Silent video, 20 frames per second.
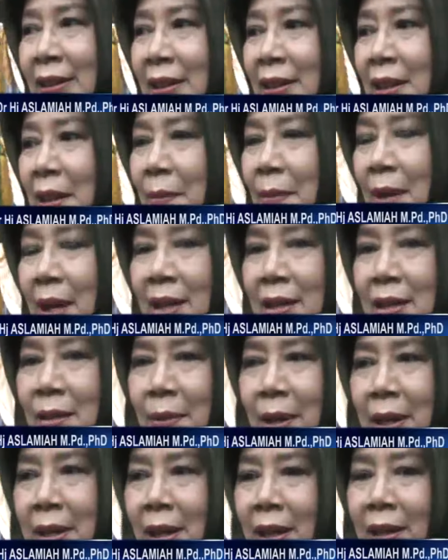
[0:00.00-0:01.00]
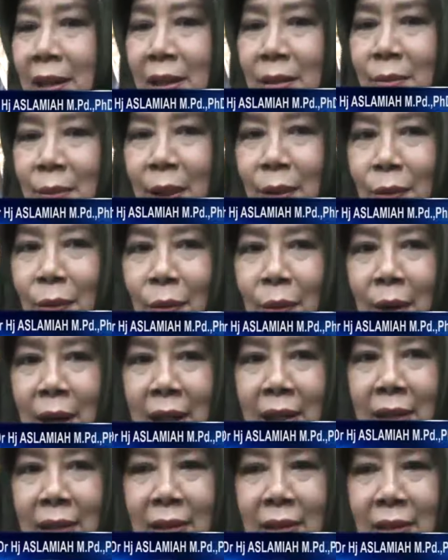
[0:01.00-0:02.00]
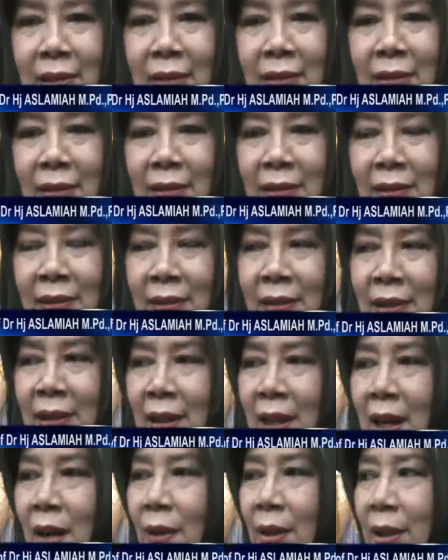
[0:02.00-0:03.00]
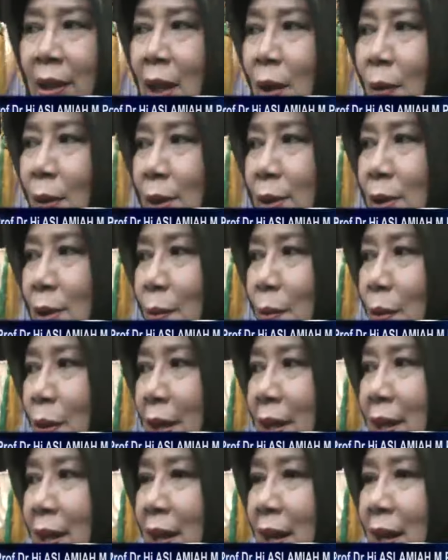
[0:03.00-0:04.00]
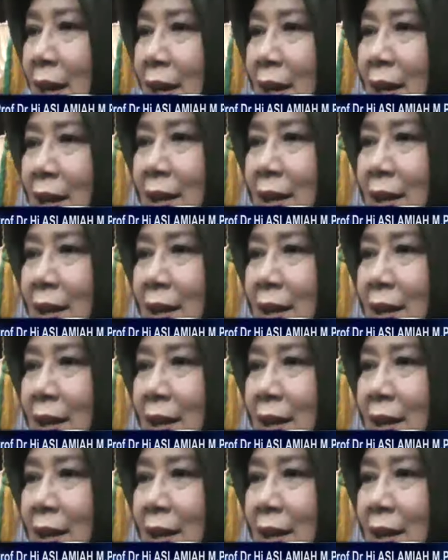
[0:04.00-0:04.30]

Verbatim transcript: Terima kasih banyak atas bantuan kawan-kawan semuanya,